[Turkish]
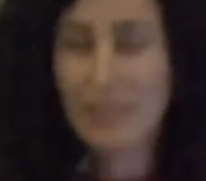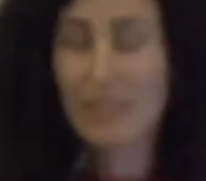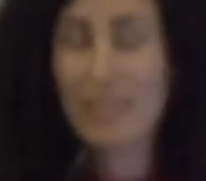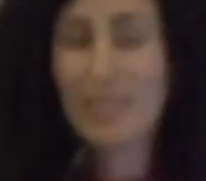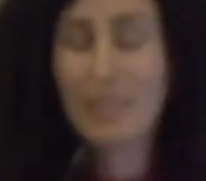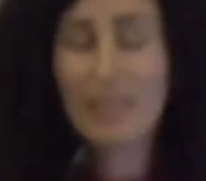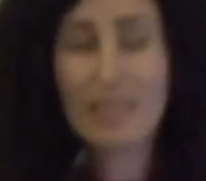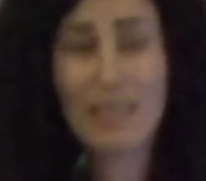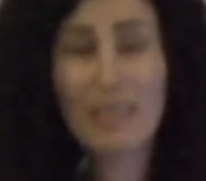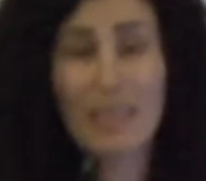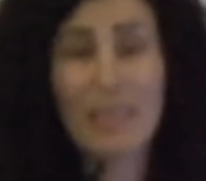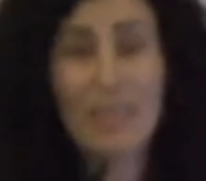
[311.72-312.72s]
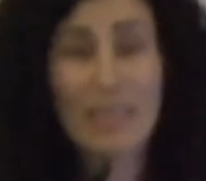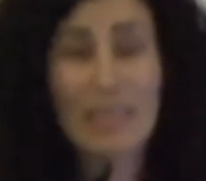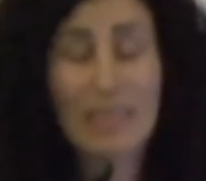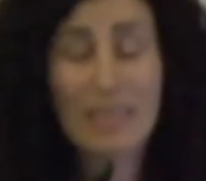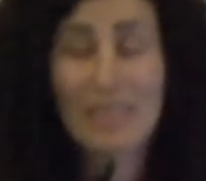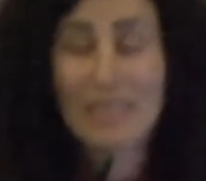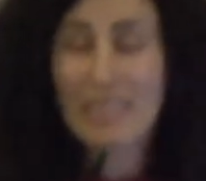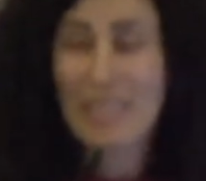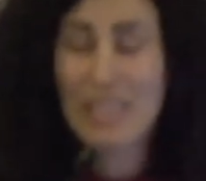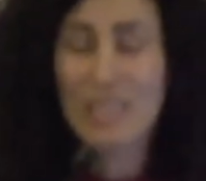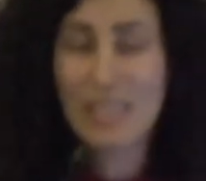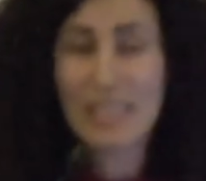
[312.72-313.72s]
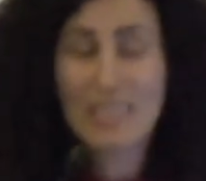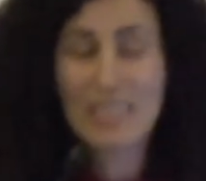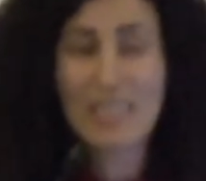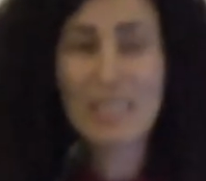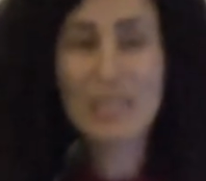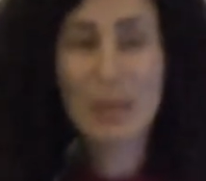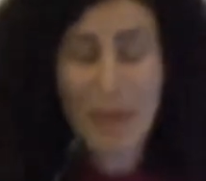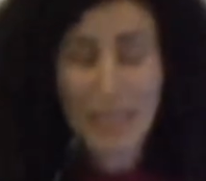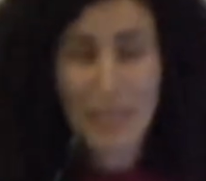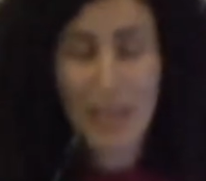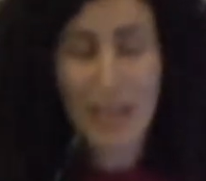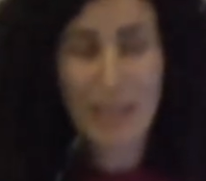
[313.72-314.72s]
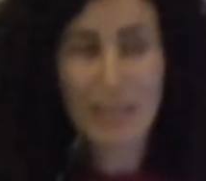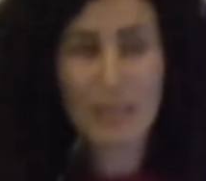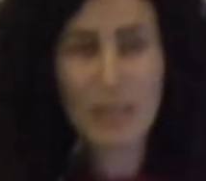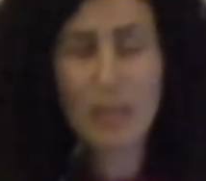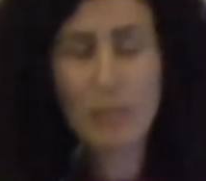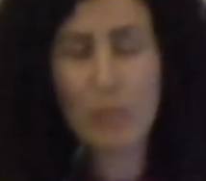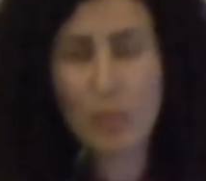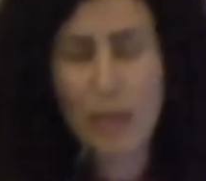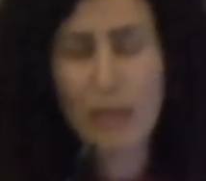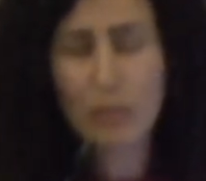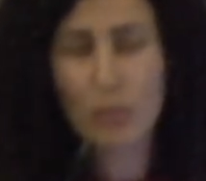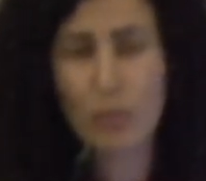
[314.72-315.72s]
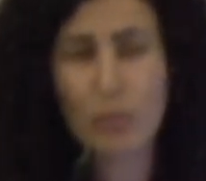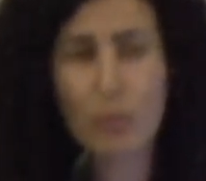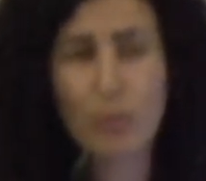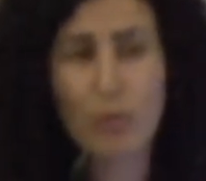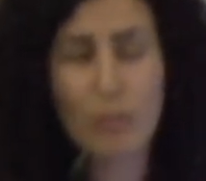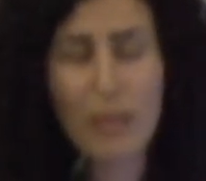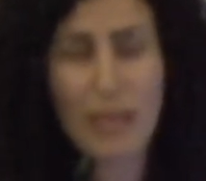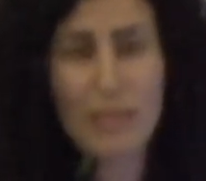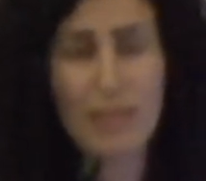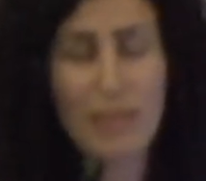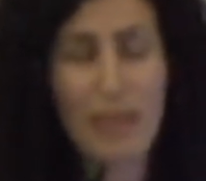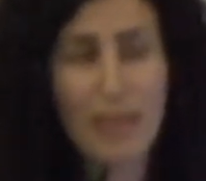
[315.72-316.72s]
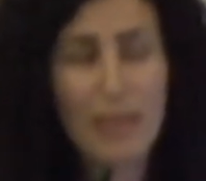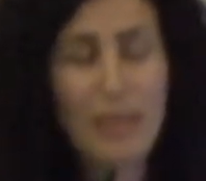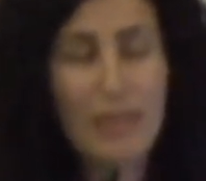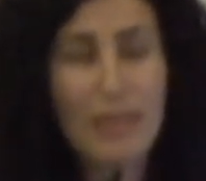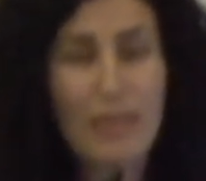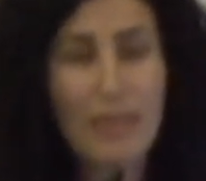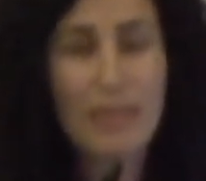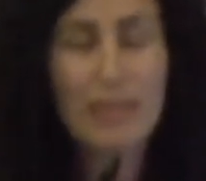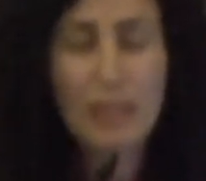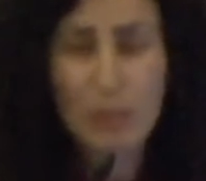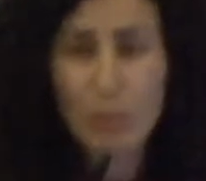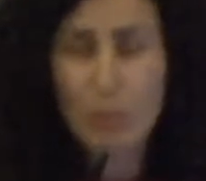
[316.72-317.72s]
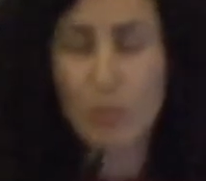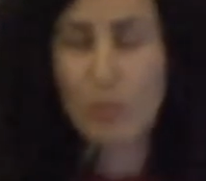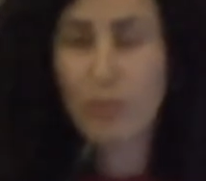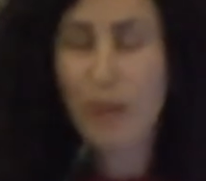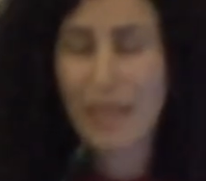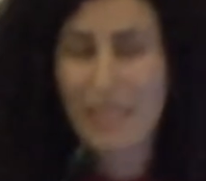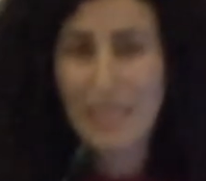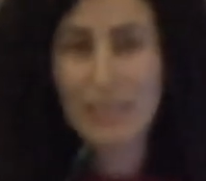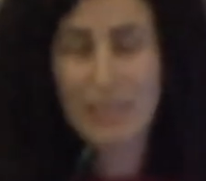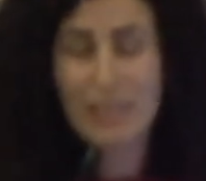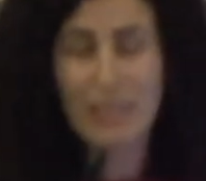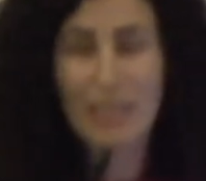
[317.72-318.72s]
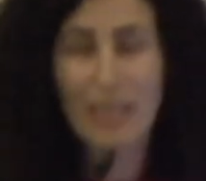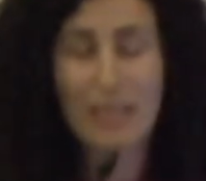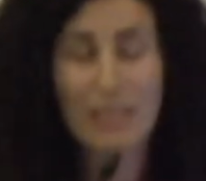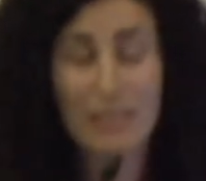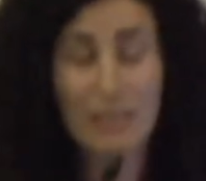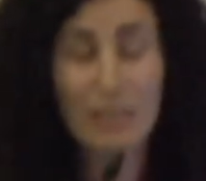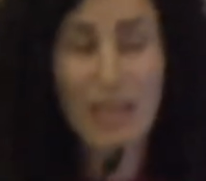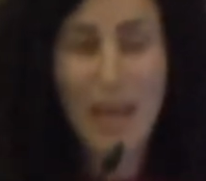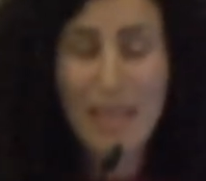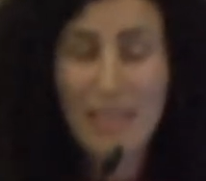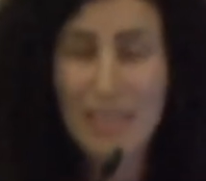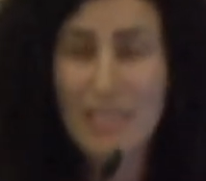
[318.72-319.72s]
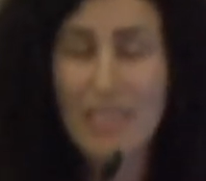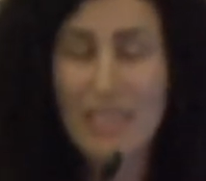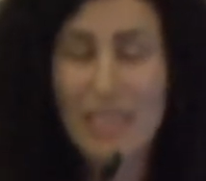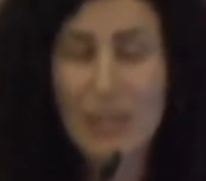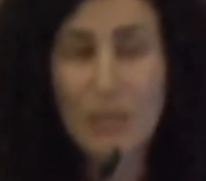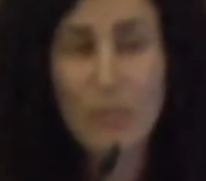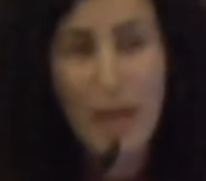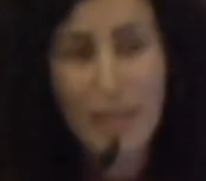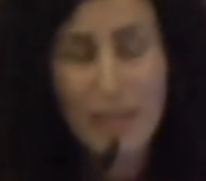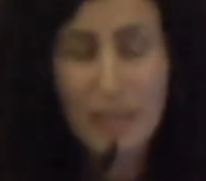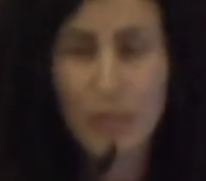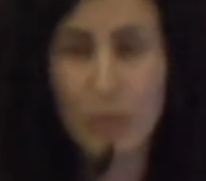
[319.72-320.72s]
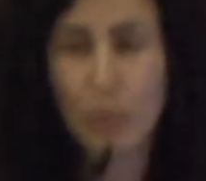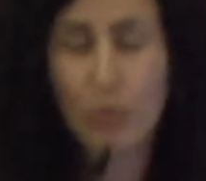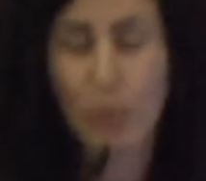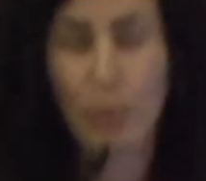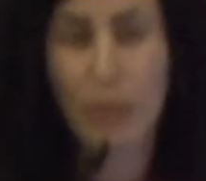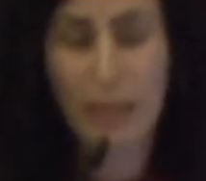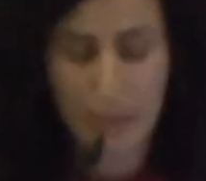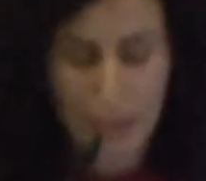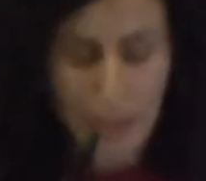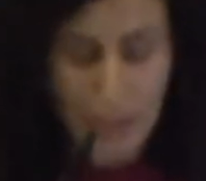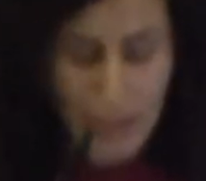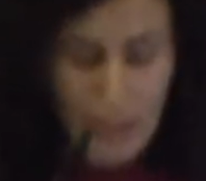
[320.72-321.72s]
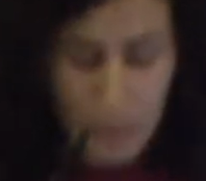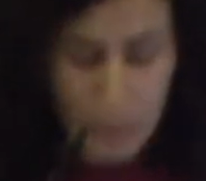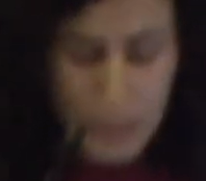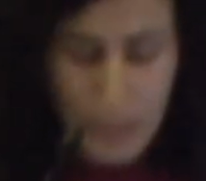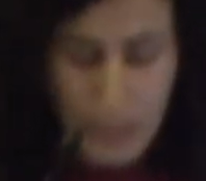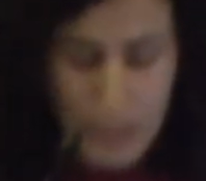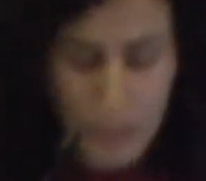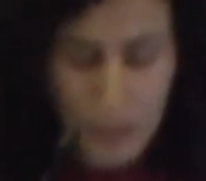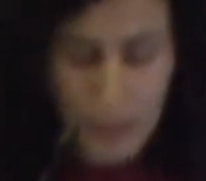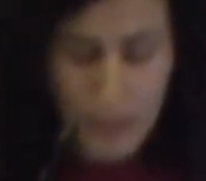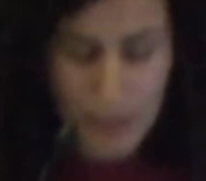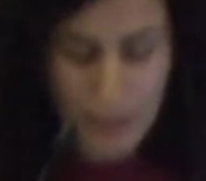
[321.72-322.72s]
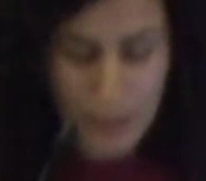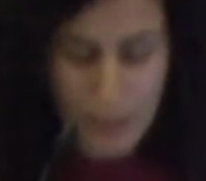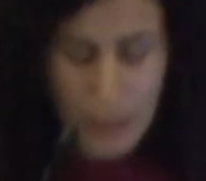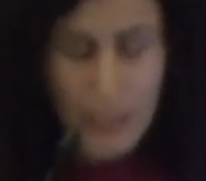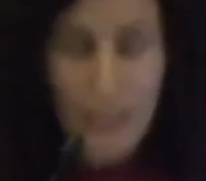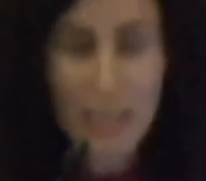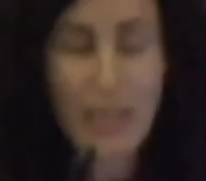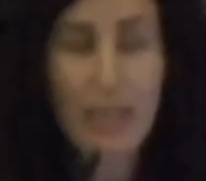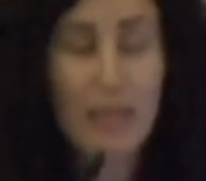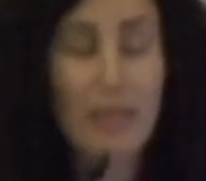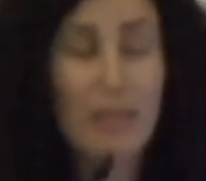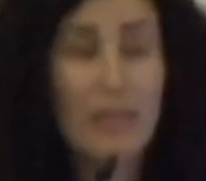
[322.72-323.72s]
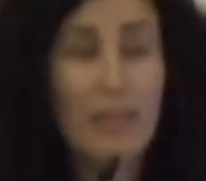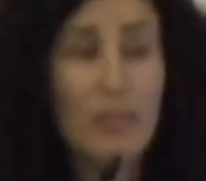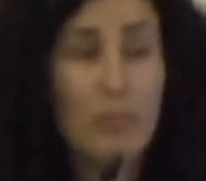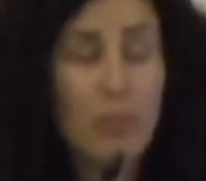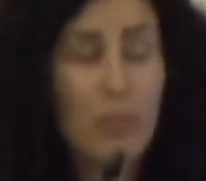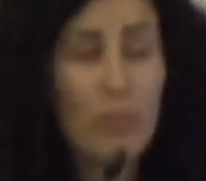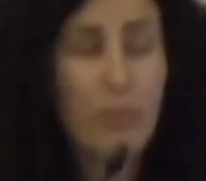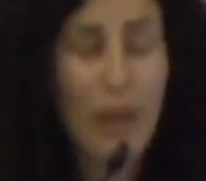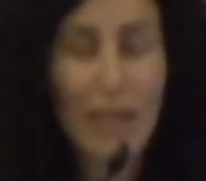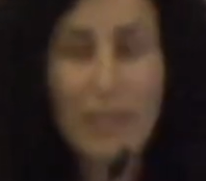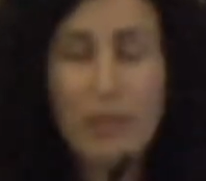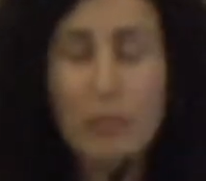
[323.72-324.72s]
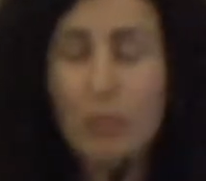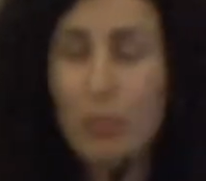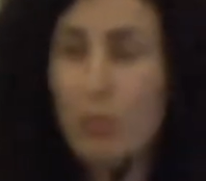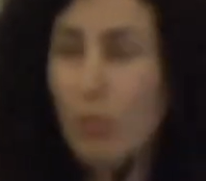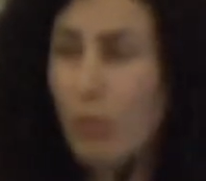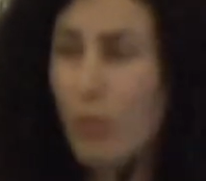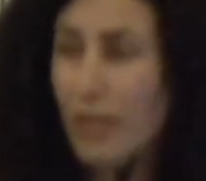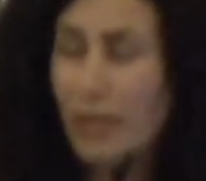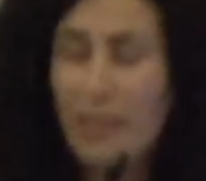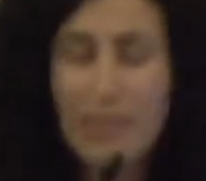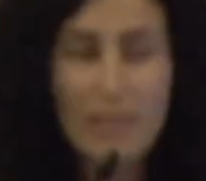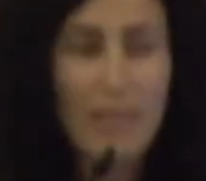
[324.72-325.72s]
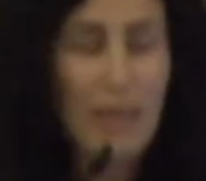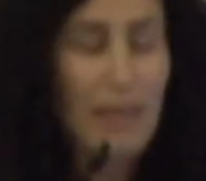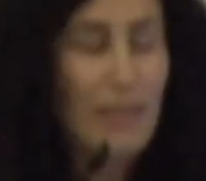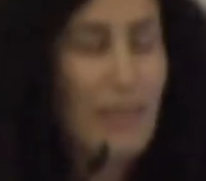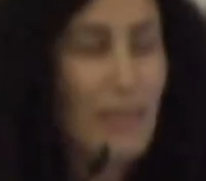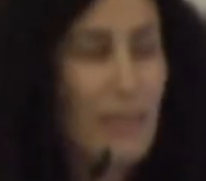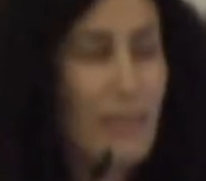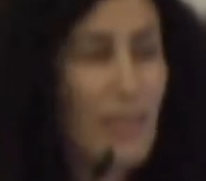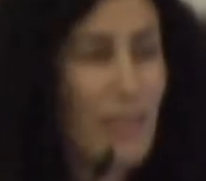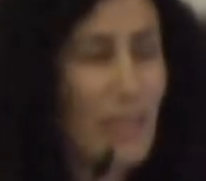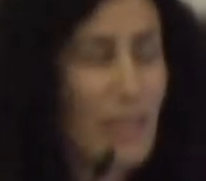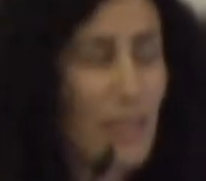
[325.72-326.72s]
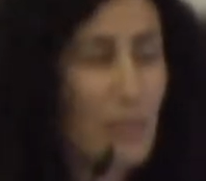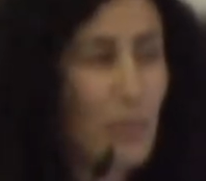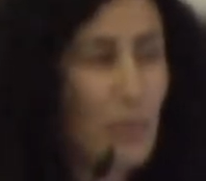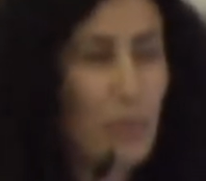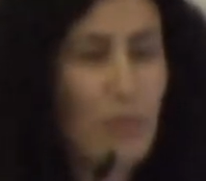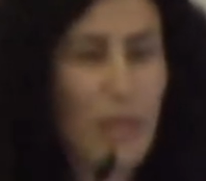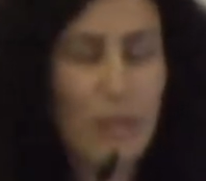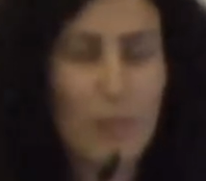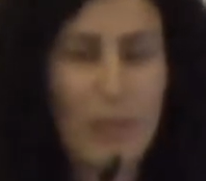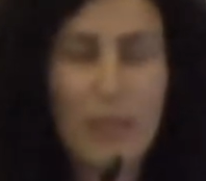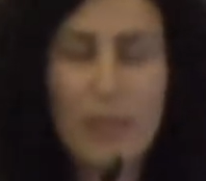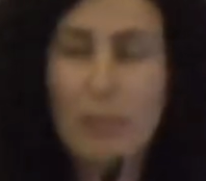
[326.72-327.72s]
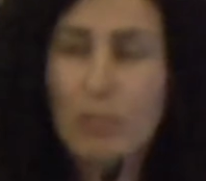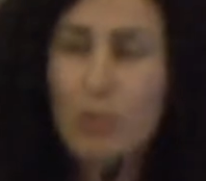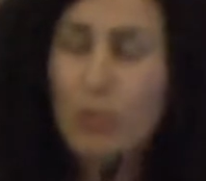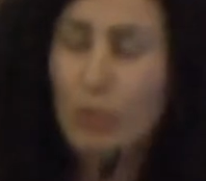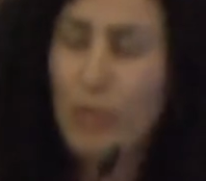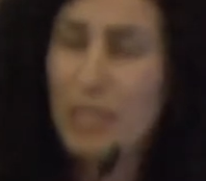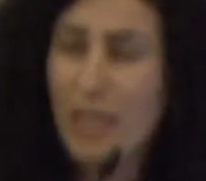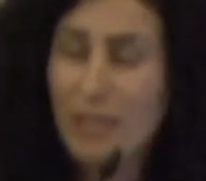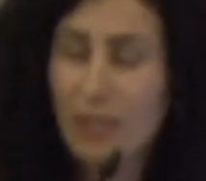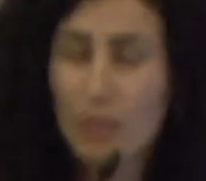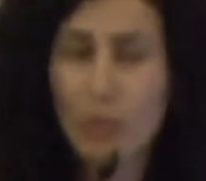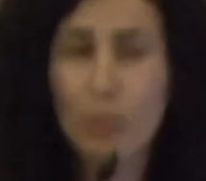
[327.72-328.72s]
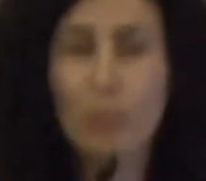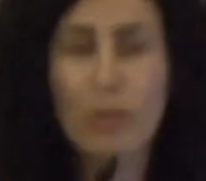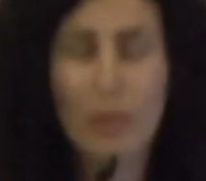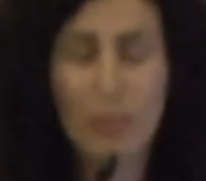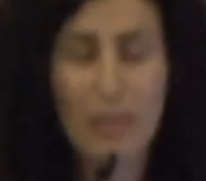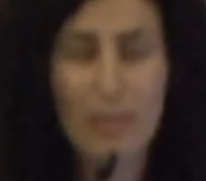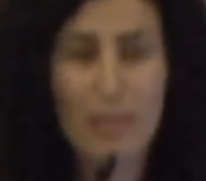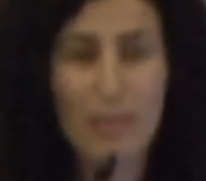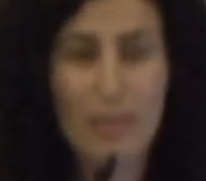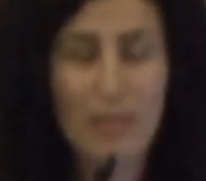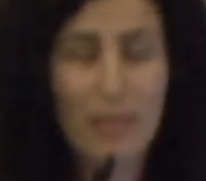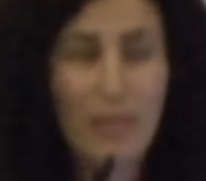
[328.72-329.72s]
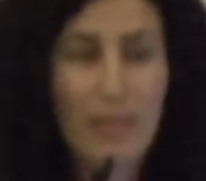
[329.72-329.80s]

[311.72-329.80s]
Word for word: din e, gericiliktir demekle din mutlak doğrudur demek aslında e, iki ucun farklı ya, e, aynı zihniyetin farklı iki uç olarak e, bize yansımalarıdır. Yine bunun farklı günlük olarak aslında dinle ilgili bütün tartışmalarda birçok insandan şunu duyabilirsiniz.